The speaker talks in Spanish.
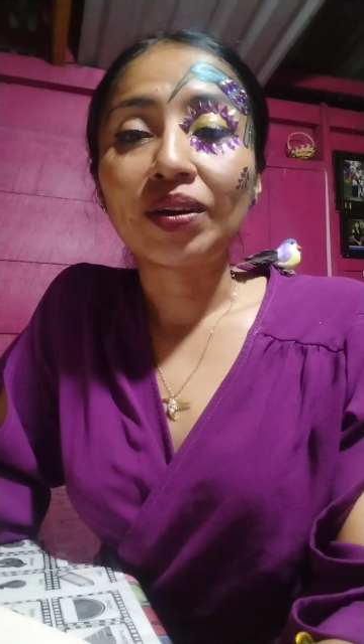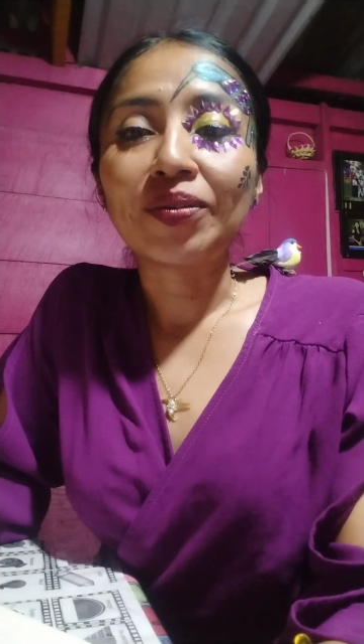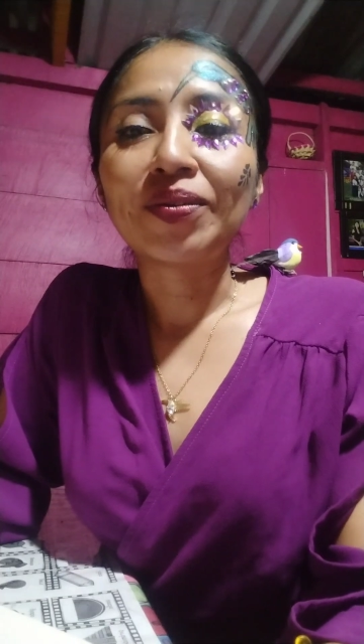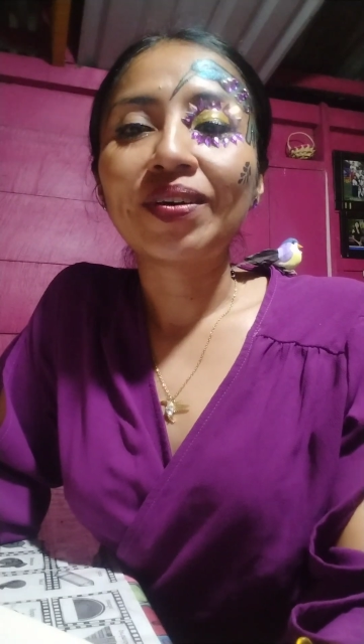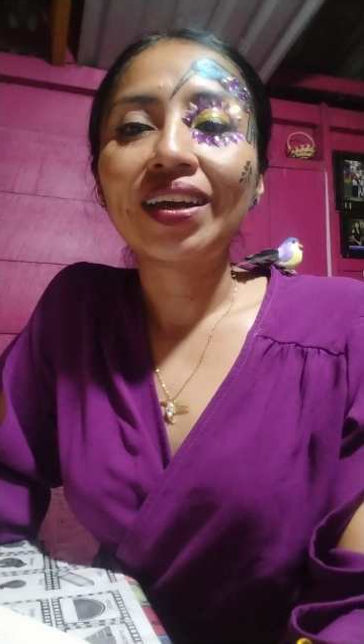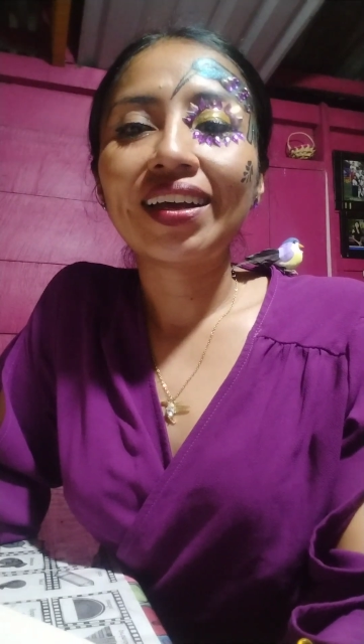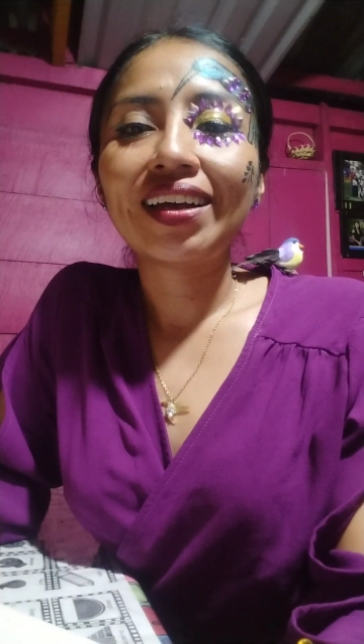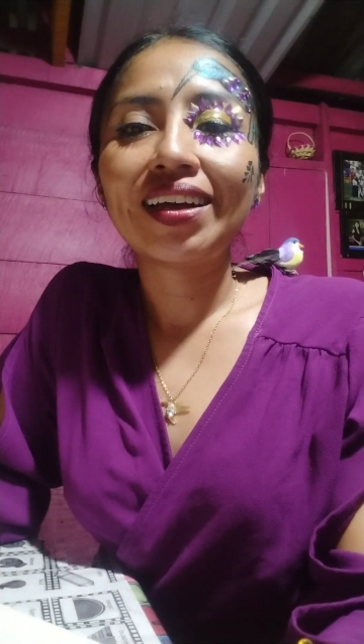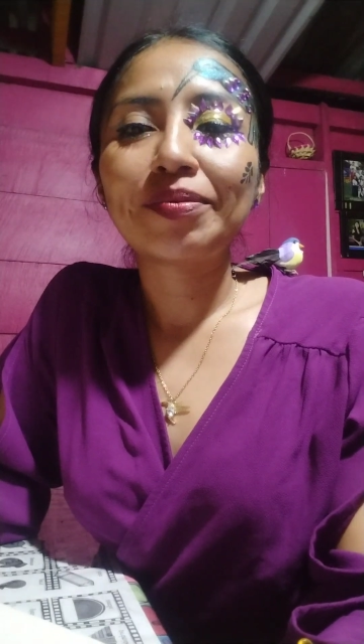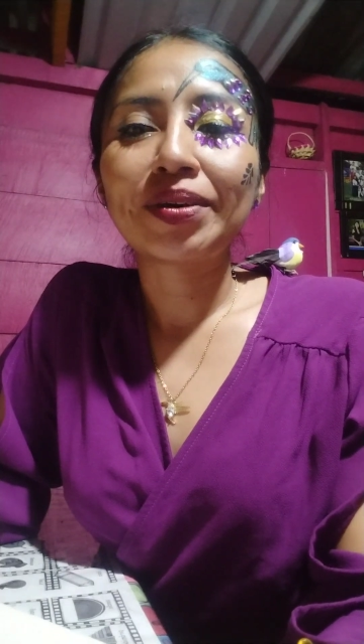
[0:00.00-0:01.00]
Hola,
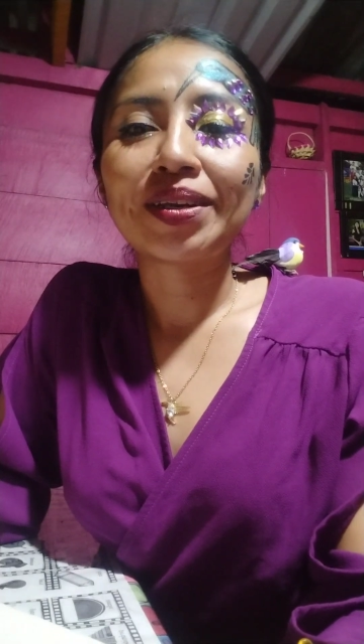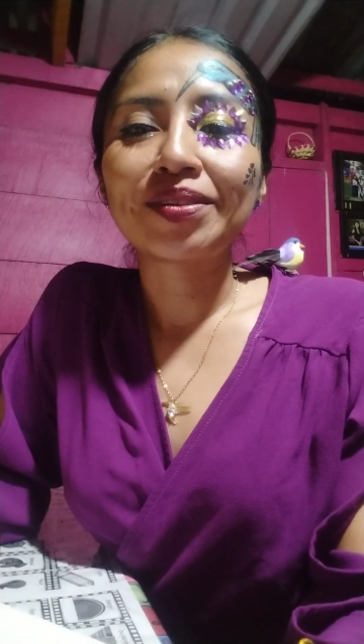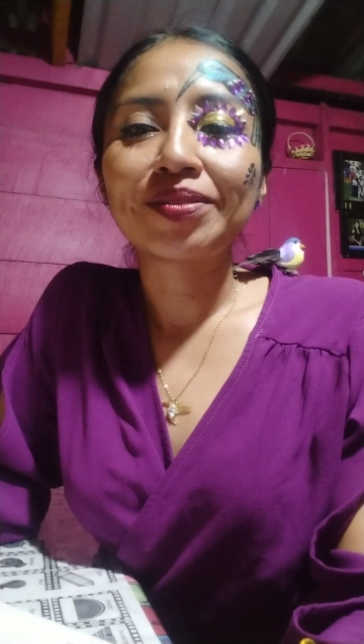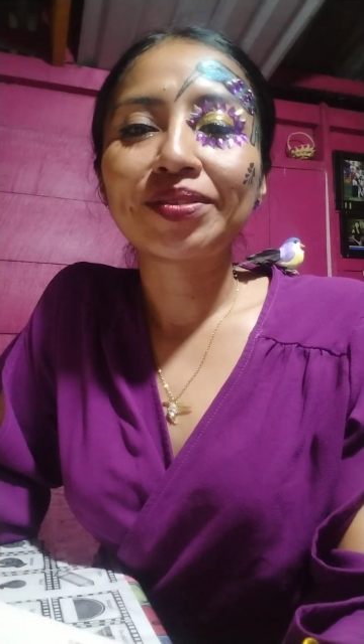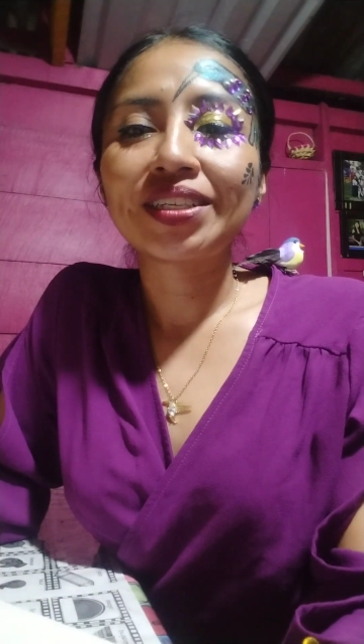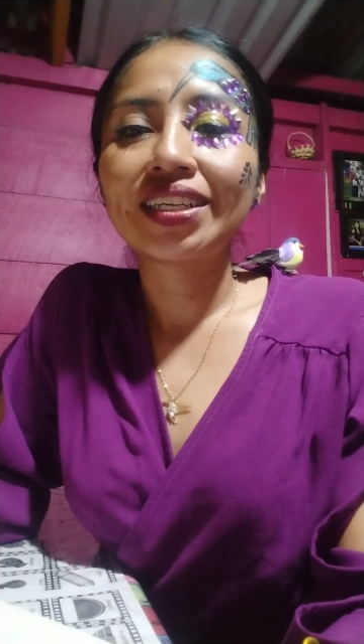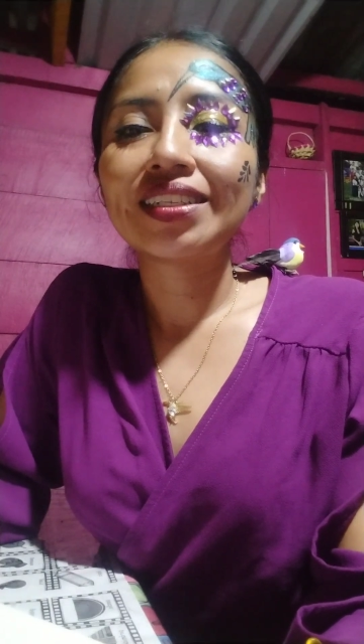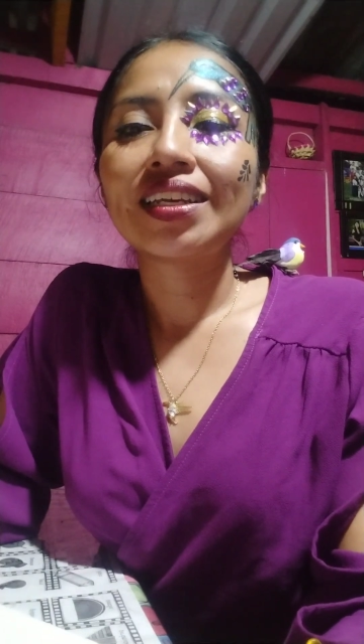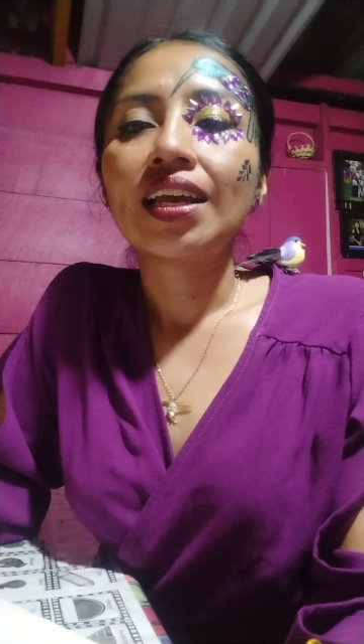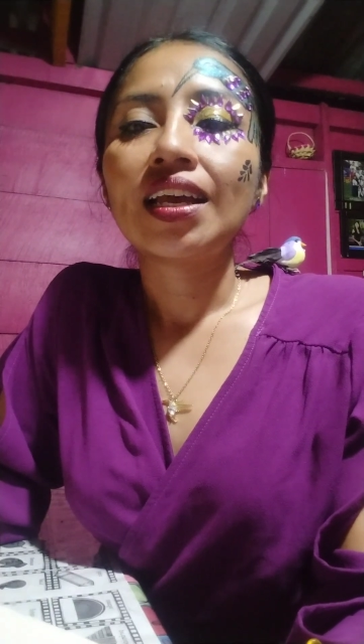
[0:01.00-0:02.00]
hola, buenas
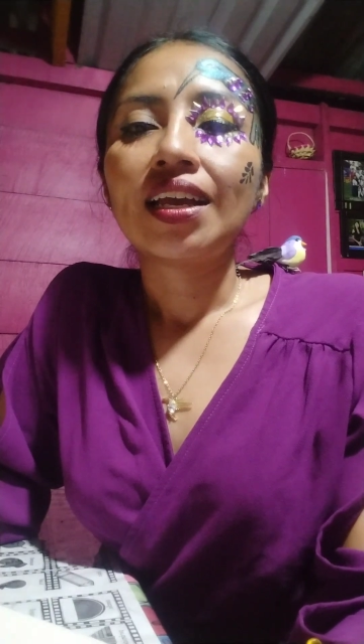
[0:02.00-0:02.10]
noches.